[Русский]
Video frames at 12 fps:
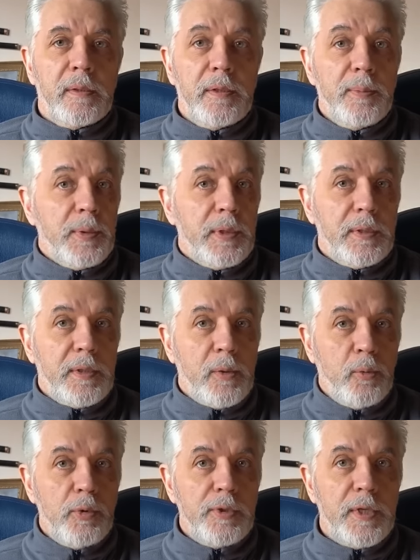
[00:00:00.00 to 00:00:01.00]
именно
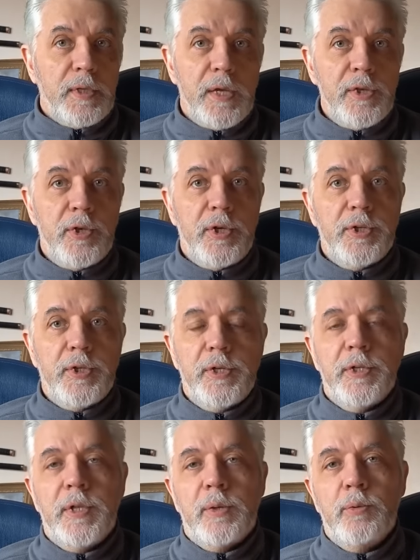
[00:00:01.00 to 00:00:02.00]
такой задачи,
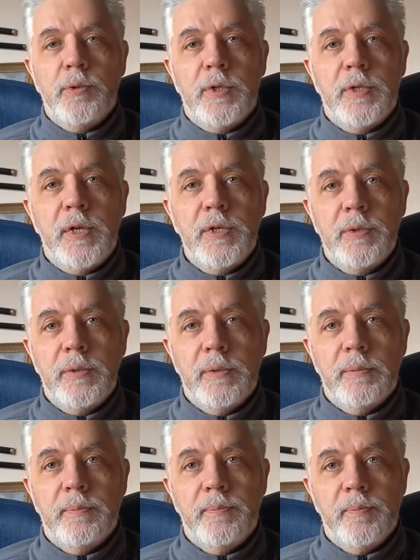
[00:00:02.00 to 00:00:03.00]
решение такой
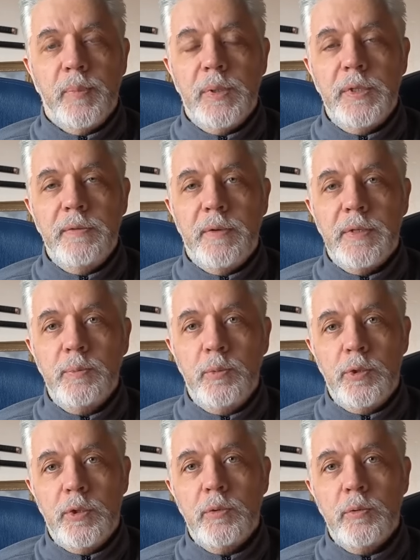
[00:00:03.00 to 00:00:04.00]
задачи было
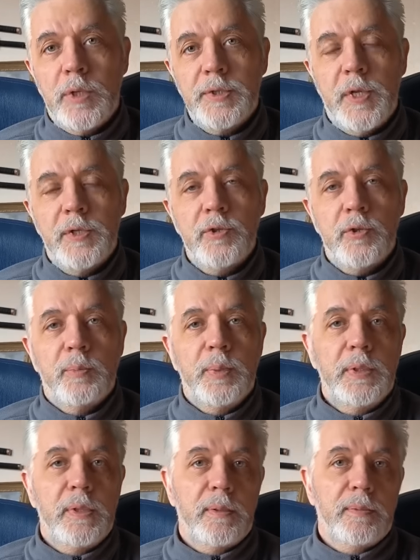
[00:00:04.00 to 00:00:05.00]
невозможно, но достаточно
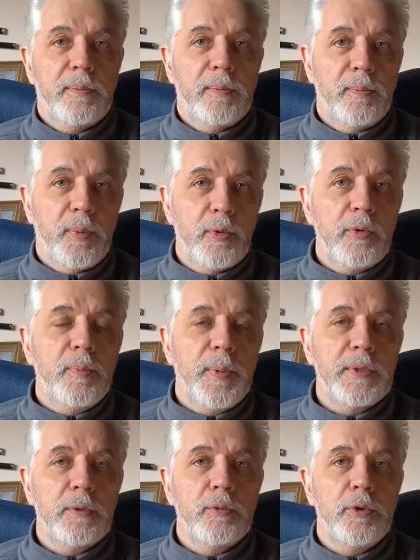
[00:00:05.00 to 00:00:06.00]
было просто
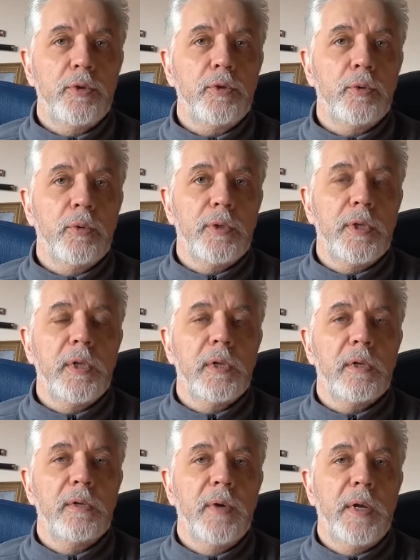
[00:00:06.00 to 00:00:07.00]
послушать, что
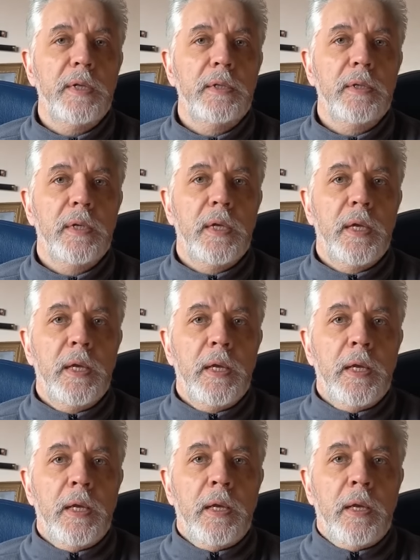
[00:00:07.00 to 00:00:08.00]
Гитлер говорит –
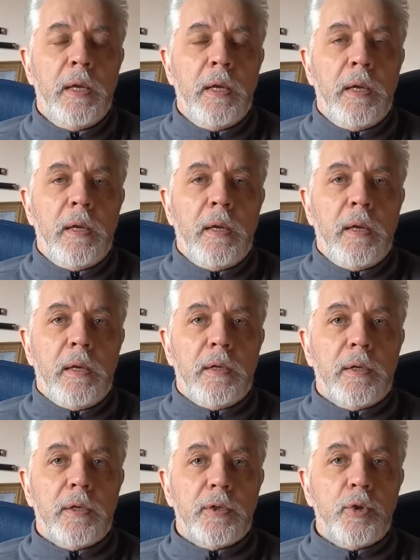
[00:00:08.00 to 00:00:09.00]

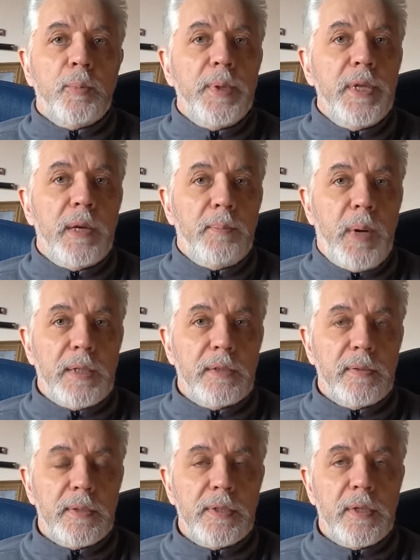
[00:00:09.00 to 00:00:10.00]
Э, чтобы не
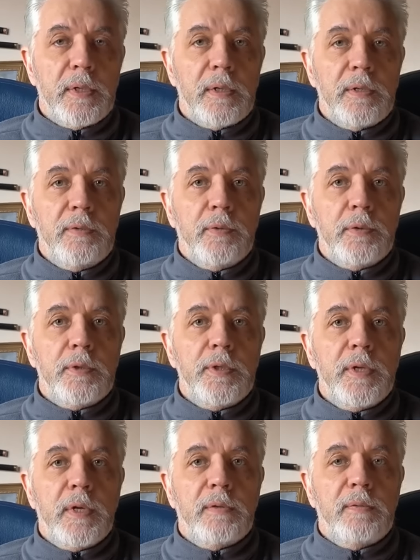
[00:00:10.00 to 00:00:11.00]
обманываться. И вот
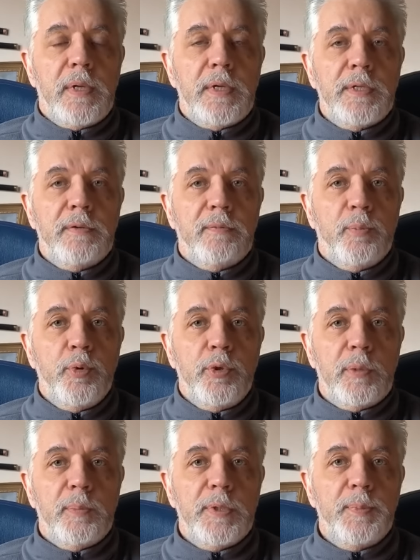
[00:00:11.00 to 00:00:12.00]
генерал Власов
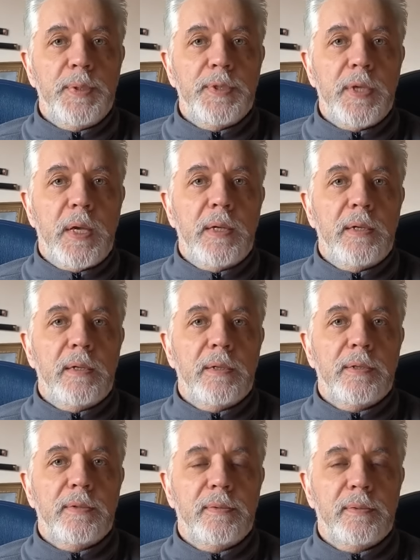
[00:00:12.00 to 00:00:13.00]
будто бы специально